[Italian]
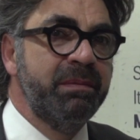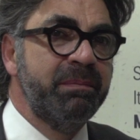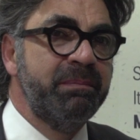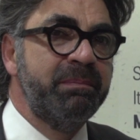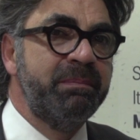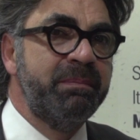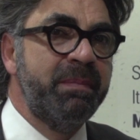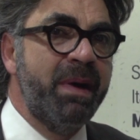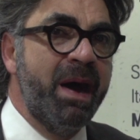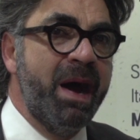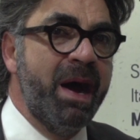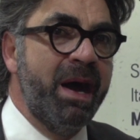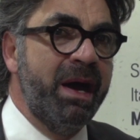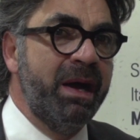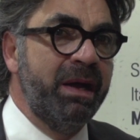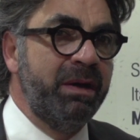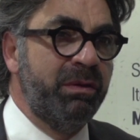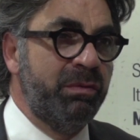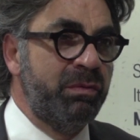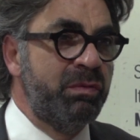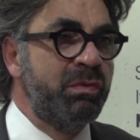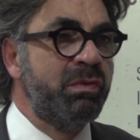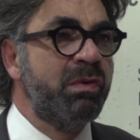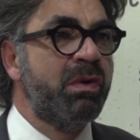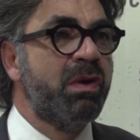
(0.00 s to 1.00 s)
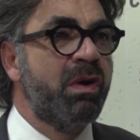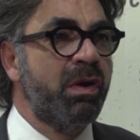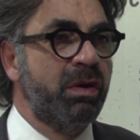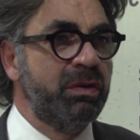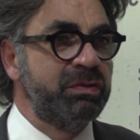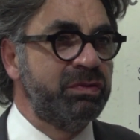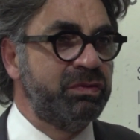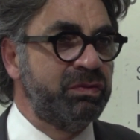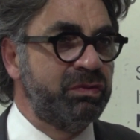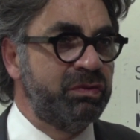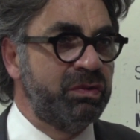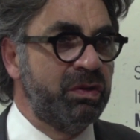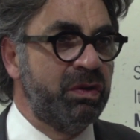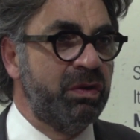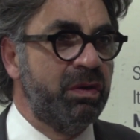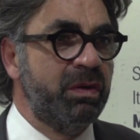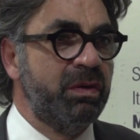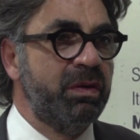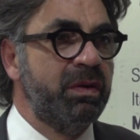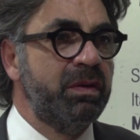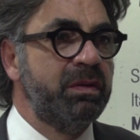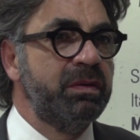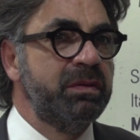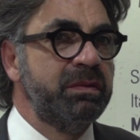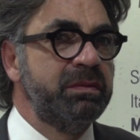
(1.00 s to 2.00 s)
ma un costo
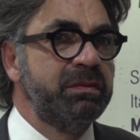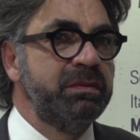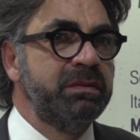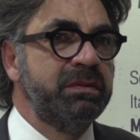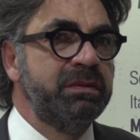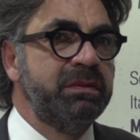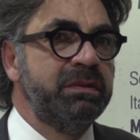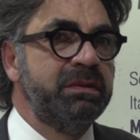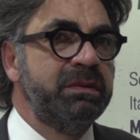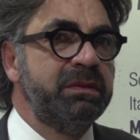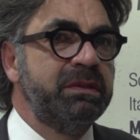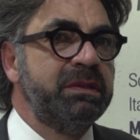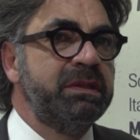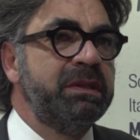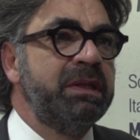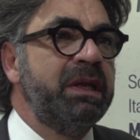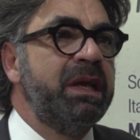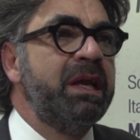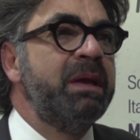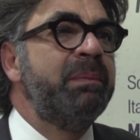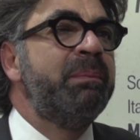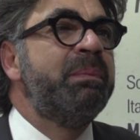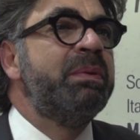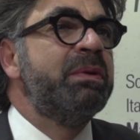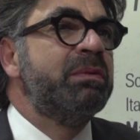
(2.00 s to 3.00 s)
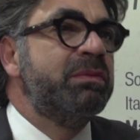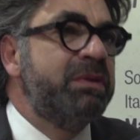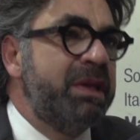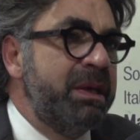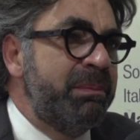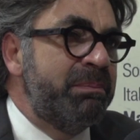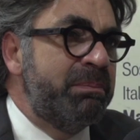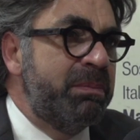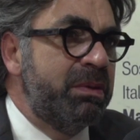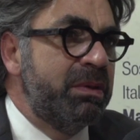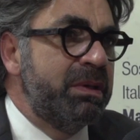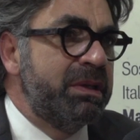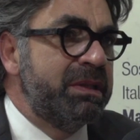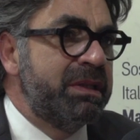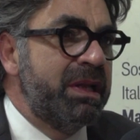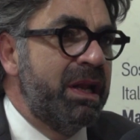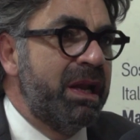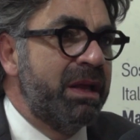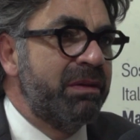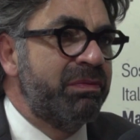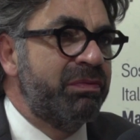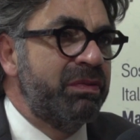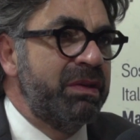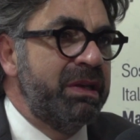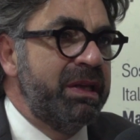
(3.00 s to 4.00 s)
mm, nei più deboli
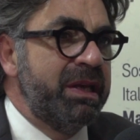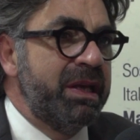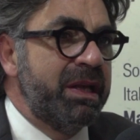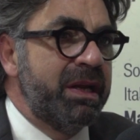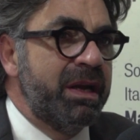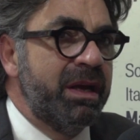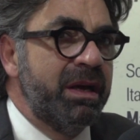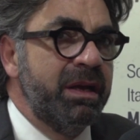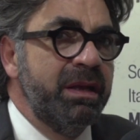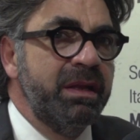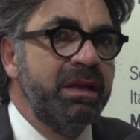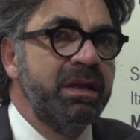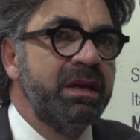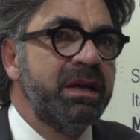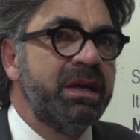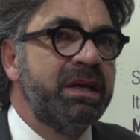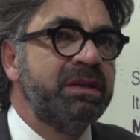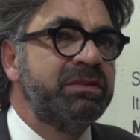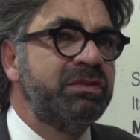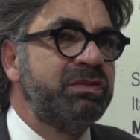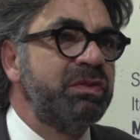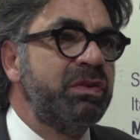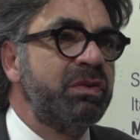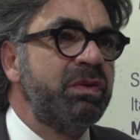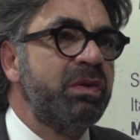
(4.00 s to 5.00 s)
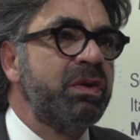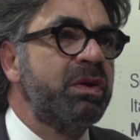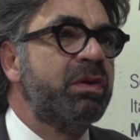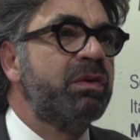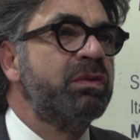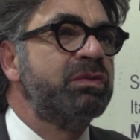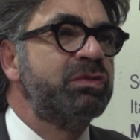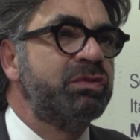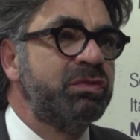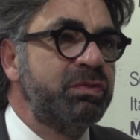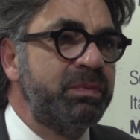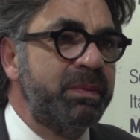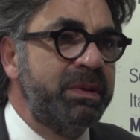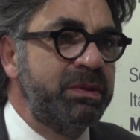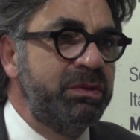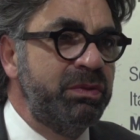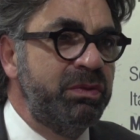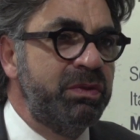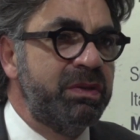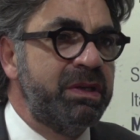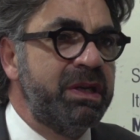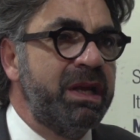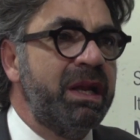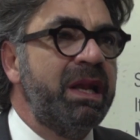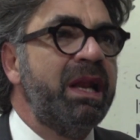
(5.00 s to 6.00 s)
della filiera, che sono i
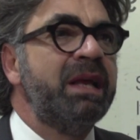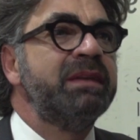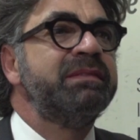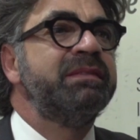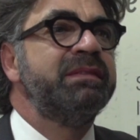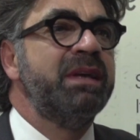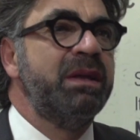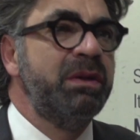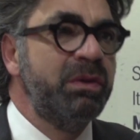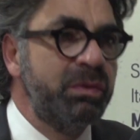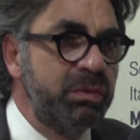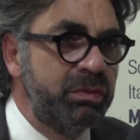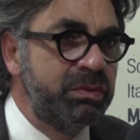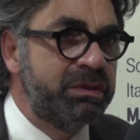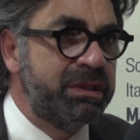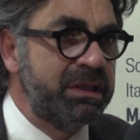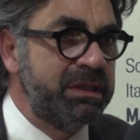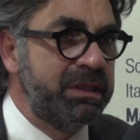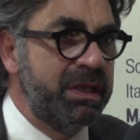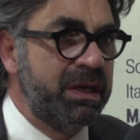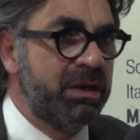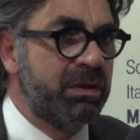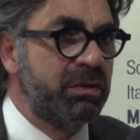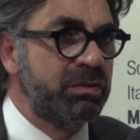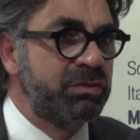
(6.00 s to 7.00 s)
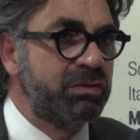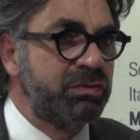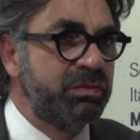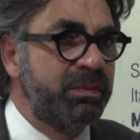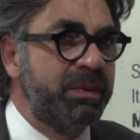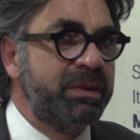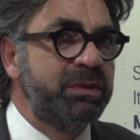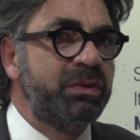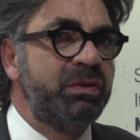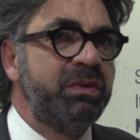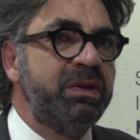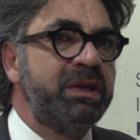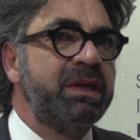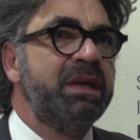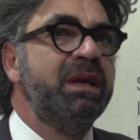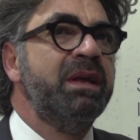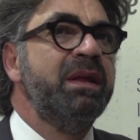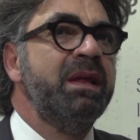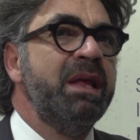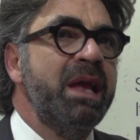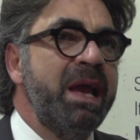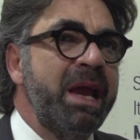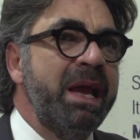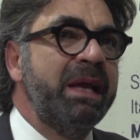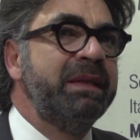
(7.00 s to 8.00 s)
consumatori e la salute dei consumatori
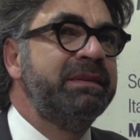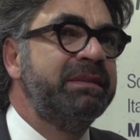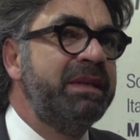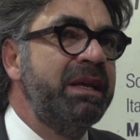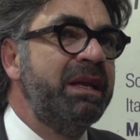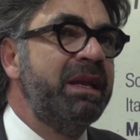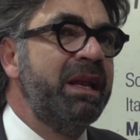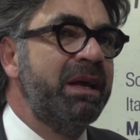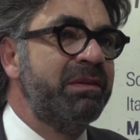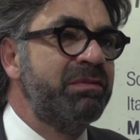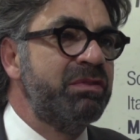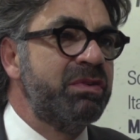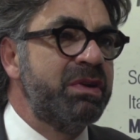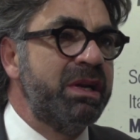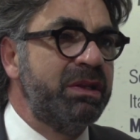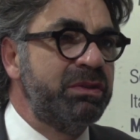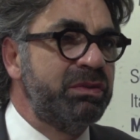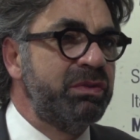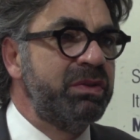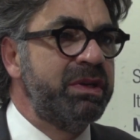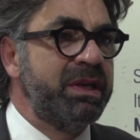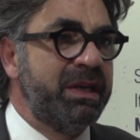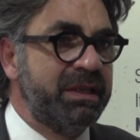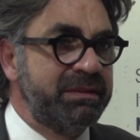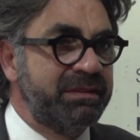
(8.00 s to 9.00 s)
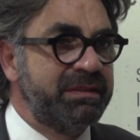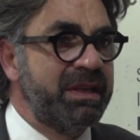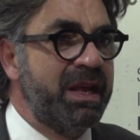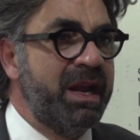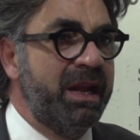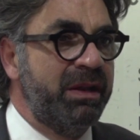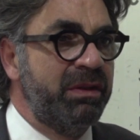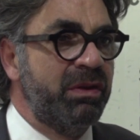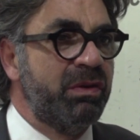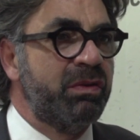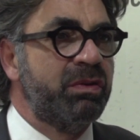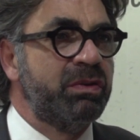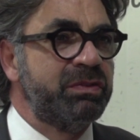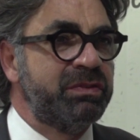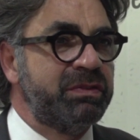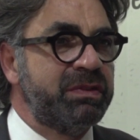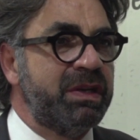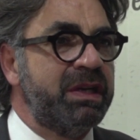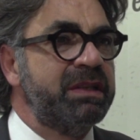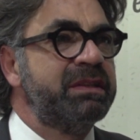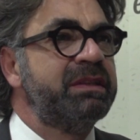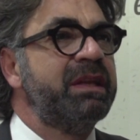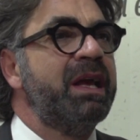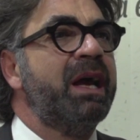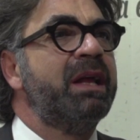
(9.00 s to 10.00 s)
e dei lavoratori che saranno
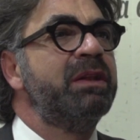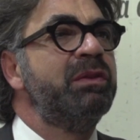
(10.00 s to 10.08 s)
costretti a